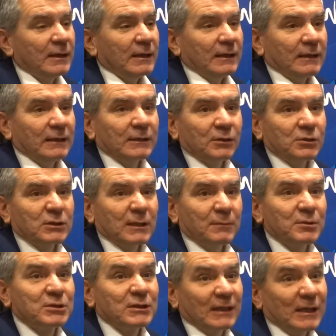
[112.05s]
Nawet
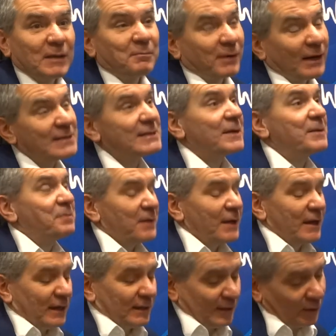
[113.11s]
właśnie nie było tego pracy. oficjalnego
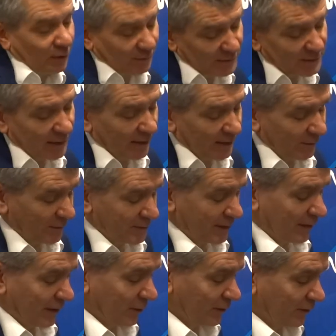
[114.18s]
otwarcia, tego prawda? Oficjalnie
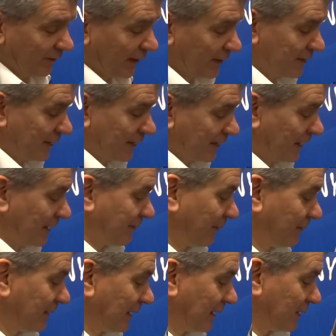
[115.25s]
oficjalnego otwarcia, ani tak
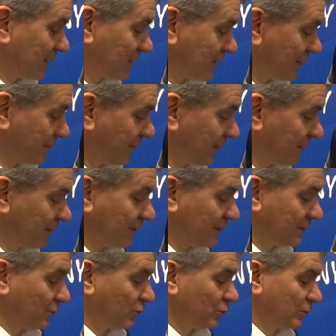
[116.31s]
naprawdę tak jeszcze
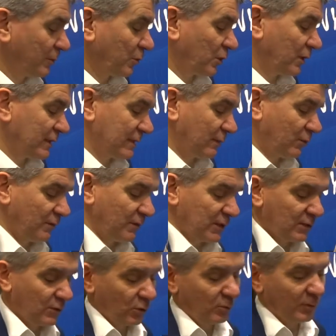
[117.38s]
uzupełnionej
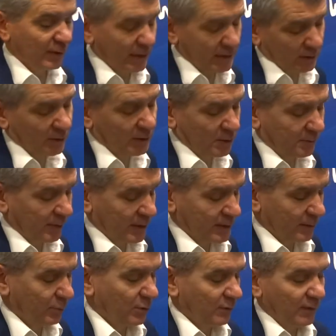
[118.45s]
całkowitej dokumentacji, chociaż
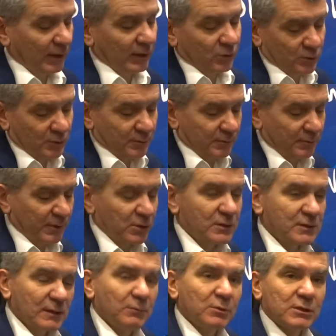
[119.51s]
prace budowlane już
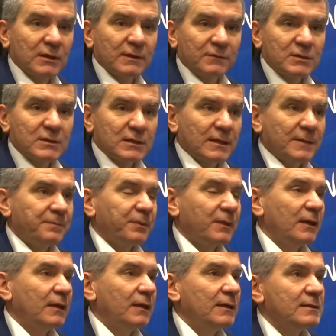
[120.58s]
miesiąc temu się wszystkie
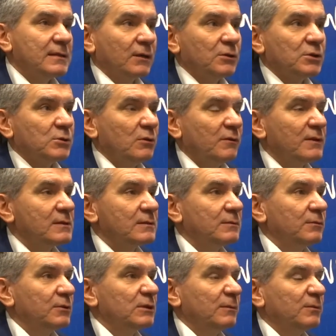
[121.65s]
e, zakończyły, więc
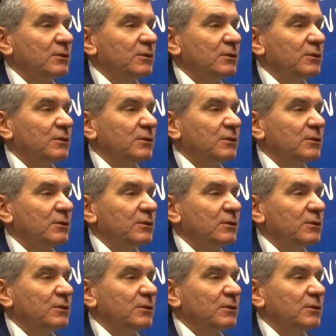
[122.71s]
można powiedzieć,